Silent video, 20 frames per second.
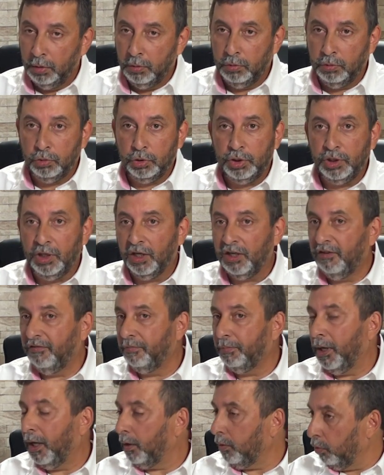que je
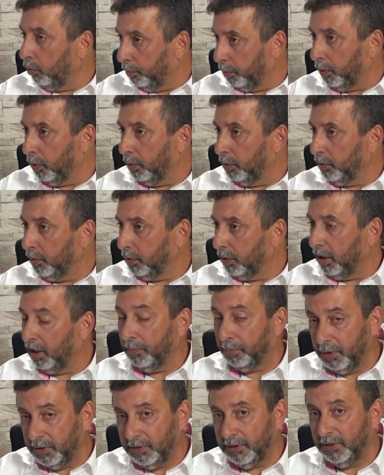n'arrive pas à comprendre un
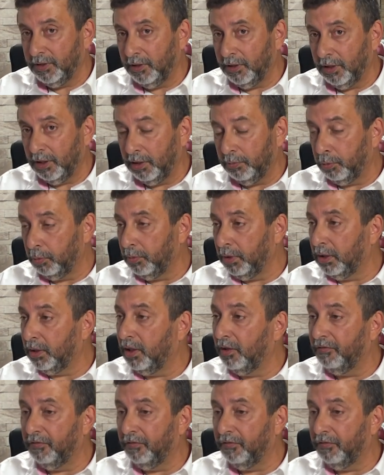président de la République qui